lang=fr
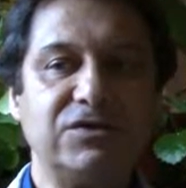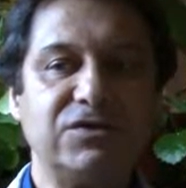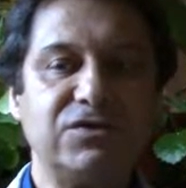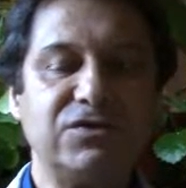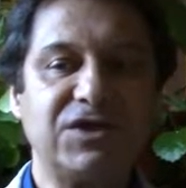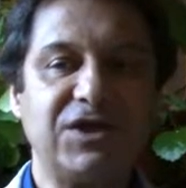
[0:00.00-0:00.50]

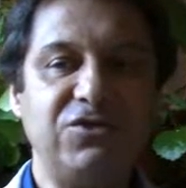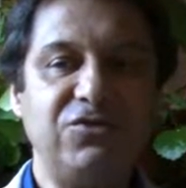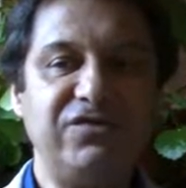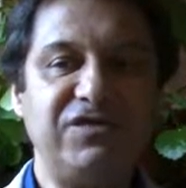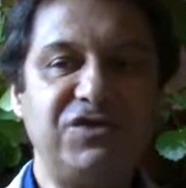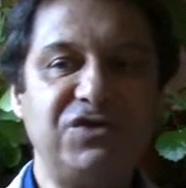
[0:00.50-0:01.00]
ce serait
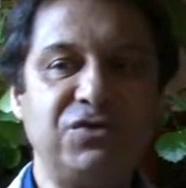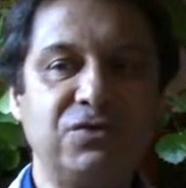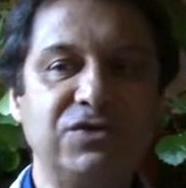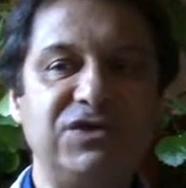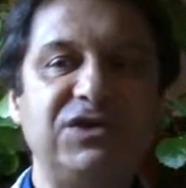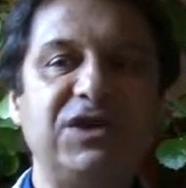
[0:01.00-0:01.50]
une
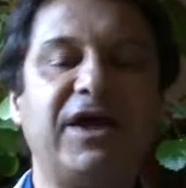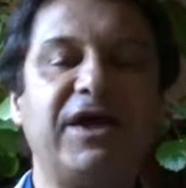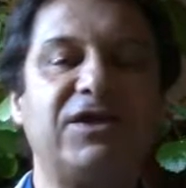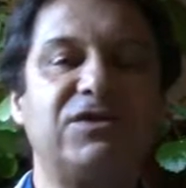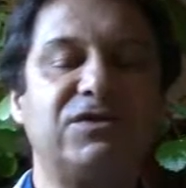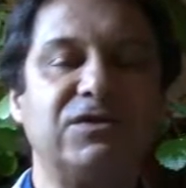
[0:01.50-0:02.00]
vision
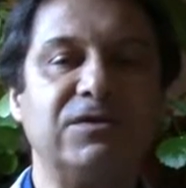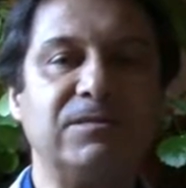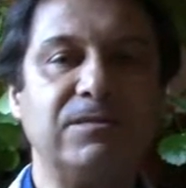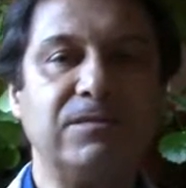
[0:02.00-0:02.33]
directe